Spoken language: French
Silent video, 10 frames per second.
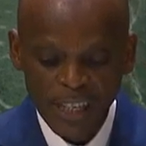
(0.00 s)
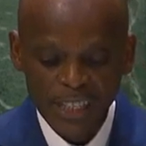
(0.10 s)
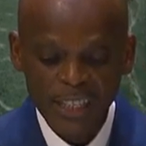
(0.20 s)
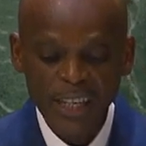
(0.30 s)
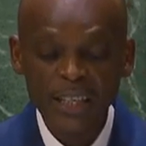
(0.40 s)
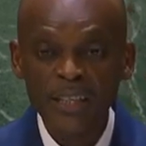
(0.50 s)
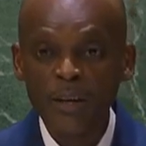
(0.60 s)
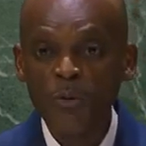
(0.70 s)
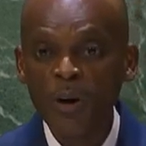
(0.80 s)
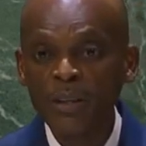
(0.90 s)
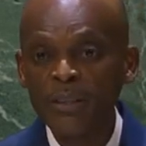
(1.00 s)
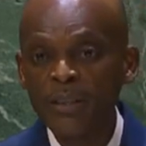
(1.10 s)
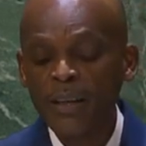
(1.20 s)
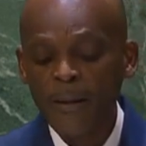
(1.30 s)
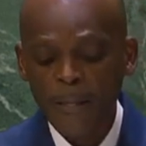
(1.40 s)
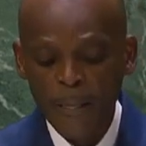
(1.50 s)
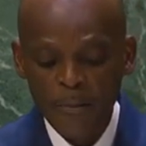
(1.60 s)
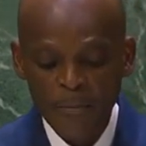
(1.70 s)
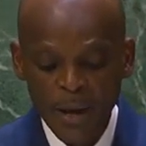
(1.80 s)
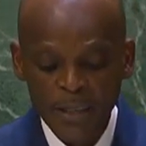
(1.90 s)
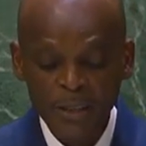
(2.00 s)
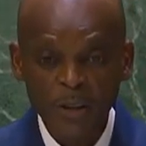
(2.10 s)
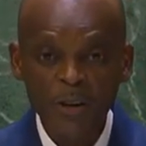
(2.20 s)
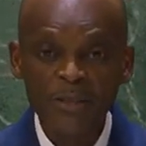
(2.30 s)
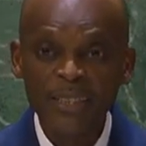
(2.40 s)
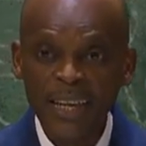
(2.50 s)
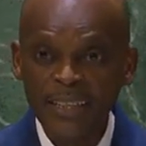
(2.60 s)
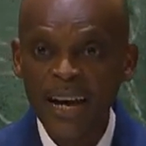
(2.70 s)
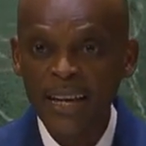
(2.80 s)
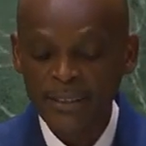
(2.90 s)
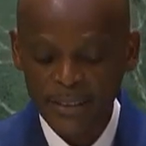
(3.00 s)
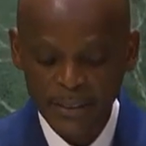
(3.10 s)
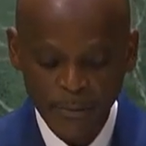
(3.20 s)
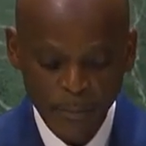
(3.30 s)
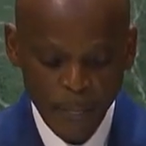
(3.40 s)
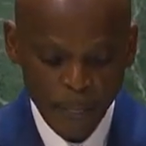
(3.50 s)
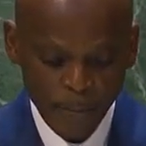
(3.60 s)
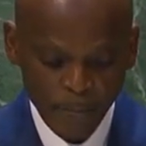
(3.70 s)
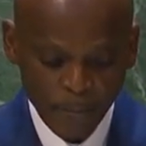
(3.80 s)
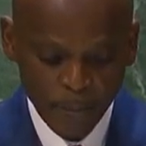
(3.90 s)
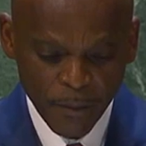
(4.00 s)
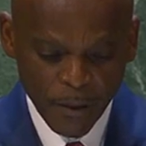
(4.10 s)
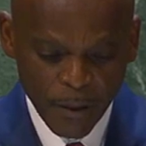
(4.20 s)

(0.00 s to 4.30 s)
L'émergence de nouveaux foyers de tension dans le monde doit nous interpeller.